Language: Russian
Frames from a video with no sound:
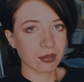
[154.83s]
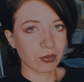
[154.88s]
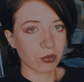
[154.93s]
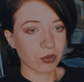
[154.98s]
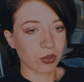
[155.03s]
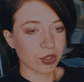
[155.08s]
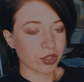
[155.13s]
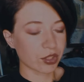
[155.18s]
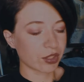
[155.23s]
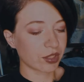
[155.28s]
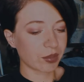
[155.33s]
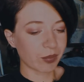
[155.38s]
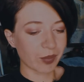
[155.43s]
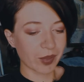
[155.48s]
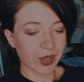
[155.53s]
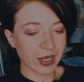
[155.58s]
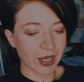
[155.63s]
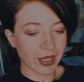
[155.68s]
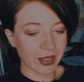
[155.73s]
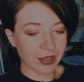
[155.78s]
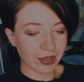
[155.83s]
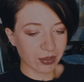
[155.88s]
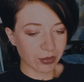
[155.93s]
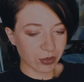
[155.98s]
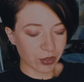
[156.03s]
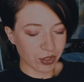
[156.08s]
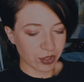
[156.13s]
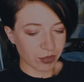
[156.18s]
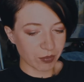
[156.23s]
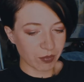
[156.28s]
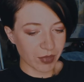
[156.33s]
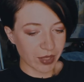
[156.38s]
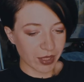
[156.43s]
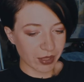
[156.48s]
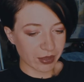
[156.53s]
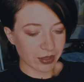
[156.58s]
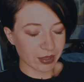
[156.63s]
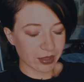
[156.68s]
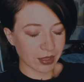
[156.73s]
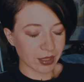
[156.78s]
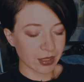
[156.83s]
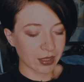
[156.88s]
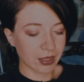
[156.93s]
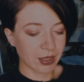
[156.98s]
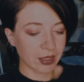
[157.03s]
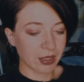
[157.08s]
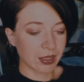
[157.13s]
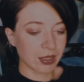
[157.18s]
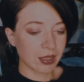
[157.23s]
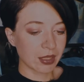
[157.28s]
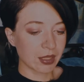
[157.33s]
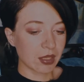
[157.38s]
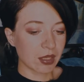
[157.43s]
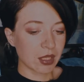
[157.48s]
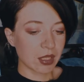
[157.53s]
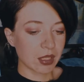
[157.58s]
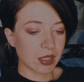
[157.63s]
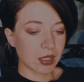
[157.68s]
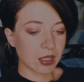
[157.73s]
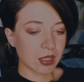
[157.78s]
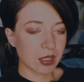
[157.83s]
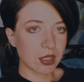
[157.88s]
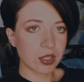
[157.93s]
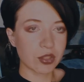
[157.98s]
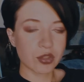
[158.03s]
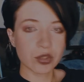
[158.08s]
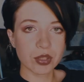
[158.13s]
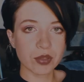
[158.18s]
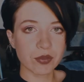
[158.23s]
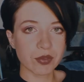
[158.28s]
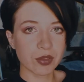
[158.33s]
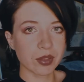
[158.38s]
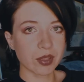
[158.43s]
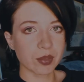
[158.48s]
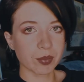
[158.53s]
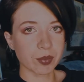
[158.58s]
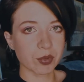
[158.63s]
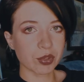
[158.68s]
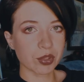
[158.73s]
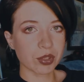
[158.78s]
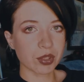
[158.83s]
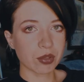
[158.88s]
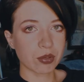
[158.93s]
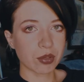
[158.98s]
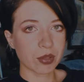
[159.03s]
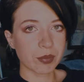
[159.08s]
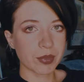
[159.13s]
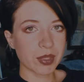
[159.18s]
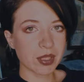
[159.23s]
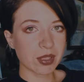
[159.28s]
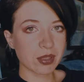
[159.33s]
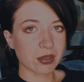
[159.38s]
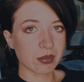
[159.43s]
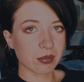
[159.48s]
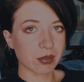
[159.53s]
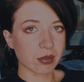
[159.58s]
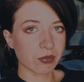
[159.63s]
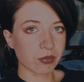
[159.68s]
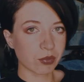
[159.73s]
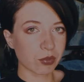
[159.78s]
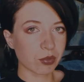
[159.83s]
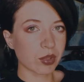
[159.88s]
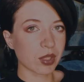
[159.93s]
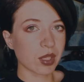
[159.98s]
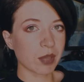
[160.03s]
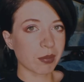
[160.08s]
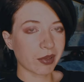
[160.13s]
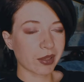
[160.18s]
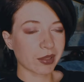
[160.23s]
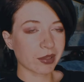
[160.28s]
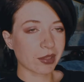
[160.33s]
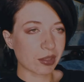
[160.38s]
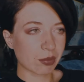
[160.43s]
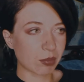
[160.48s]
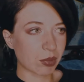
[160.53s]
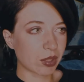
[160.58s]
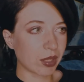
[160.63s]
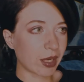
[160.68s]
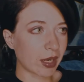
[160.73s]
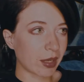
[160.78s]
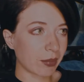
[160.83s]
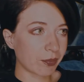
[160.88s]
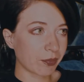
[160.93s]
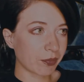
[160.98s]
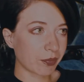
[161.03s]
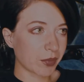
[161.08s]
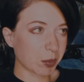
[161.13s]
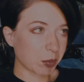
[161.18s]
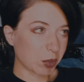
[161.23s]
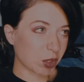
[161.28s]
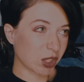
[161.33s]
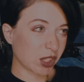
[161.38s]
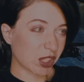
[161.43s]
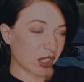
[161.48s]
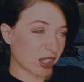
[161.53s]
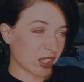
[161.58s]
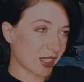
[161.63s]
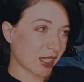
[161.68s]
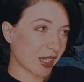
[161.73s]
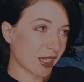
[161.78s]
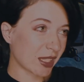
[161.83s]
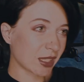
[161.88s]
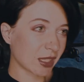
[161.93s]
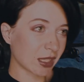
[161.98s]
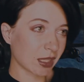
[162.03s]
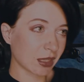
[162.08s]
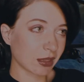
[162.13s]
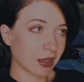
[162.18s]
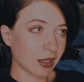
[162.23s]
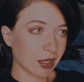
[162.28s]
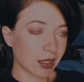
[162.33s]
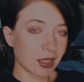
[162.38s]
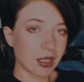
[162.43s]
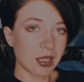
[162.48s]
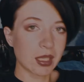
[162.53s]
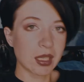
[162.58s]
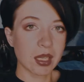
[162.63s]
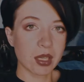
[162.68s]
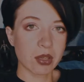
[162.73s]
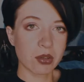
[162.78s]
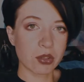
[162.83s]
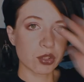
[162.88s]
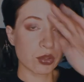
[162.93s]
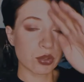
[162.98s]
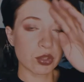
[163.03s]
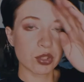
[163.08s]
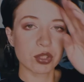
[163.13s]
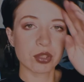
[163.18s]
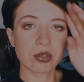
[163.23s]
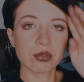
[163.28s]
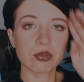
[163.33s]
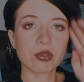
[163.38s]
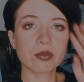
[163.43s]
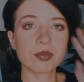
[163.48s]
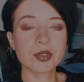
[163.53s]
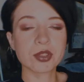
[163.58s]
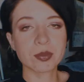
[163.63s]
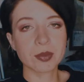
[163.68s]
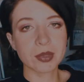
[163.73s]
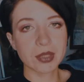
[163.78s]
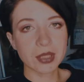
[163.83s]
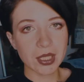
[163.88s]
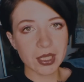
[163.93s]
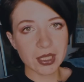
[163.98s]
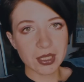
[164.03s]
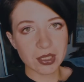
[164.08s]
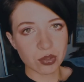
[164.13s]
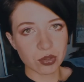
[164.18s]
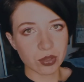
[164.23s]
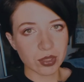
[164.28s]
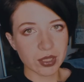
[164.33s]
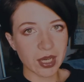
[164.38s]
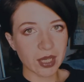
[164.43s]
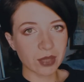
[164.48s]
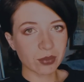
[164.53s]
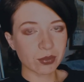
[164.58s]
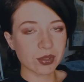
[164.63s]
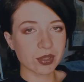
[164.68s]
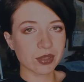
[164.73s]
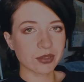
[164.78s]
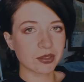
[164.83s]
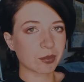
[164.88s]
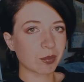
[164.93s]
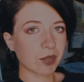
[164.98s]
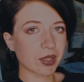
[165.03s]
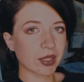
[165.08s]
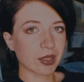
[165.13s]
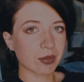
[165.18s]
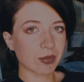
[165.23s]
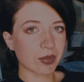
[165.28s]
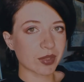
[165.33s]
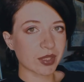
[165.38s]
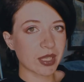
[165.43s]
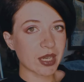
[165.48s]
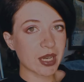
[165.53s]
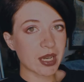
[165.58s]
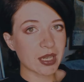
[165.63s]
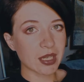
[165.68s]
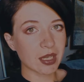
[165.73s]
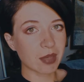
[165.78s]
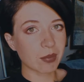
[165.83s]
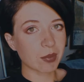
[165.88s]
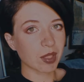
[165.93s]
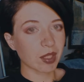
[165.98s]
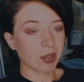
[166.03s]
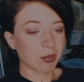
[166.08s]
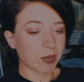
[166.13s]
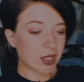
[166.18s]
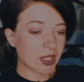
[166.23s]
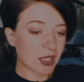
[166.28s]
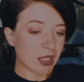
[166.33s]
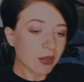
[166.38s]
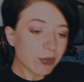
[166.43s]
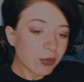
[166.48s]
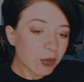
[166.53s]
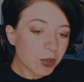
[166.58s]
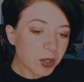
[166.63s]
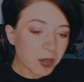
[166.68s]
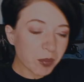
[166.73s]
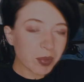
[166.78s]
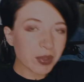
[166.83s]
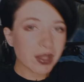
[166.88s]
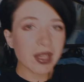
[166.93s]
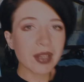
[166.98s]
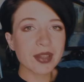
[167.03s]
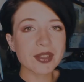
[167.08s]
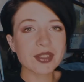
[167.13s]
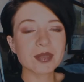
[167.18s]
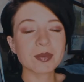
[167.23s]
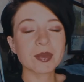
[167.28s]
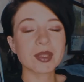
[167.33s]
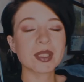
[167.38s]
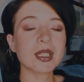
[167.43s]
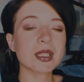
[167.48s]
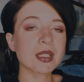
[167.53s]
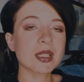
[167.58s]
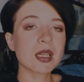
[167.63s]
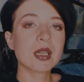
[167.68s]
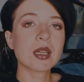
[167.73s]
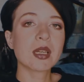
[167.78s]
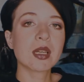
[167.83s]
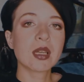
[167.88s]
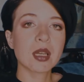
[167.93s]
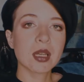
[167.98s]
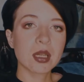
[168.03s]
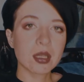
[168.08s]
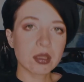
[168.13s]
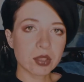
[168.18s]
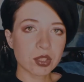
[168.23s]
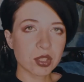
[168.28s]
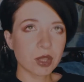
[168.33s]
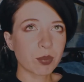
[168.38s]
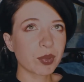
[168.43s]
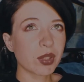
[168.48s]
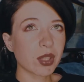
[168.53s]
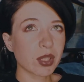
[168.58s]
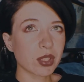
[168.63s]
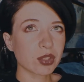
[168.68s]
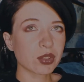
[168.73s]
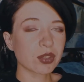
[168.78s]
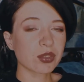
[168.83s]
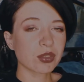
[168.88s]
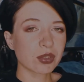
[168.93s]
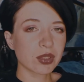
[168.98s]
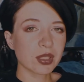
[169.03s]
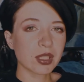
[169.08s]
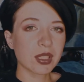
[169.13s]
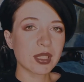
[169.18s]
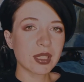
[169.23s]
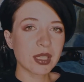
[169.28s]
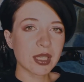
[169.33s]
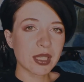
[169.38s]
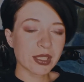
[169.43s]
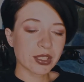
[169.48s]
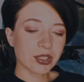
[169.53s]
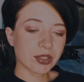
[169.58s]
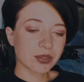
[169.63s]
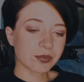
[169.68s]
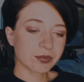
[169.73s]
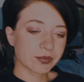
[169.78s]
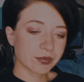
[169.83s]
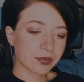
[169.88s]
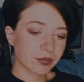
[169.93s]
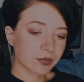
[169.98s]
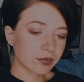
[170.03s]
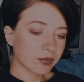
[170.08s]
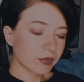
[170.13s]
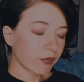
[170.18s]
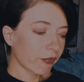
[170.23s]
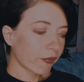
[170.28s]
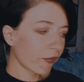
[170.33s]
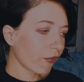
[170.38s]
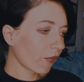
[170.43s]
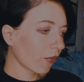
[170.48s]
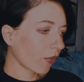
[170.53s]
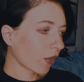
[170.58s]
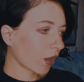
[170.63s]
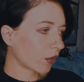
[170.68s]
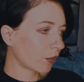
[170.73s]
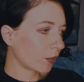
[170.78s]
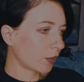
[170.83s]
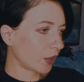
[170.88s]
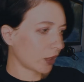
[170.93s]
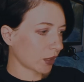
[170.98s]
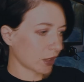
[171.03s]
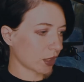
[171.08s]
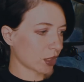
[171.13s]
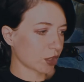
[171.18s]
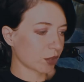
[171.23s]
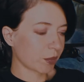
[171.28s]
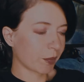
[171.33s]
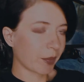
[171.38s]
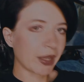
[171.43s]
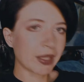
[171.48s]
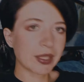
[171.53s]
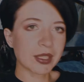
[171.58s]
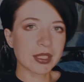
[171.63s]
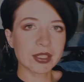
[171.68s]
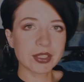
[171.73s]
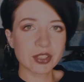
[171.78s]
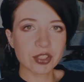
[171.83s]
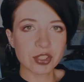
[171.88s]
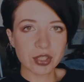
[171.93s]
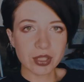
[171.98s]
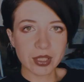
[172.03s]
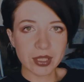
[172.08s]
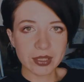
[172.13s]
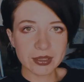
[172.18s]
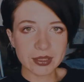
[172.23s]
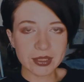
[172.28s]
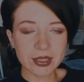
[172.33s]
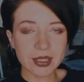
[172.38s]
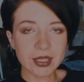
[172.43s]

Очень неприятная, очень мерзко. И ничего не видно, потому что такое место, внутренняя поверхность бедра, немножко так сзади как-то. Короче, очень неудобно смотреть. Еще я тут со своим плохим зрением, я там и телефоном пыталась смотреть. Короче, я поняла, что это все-таки клещ. У меня, конечно, паника началась.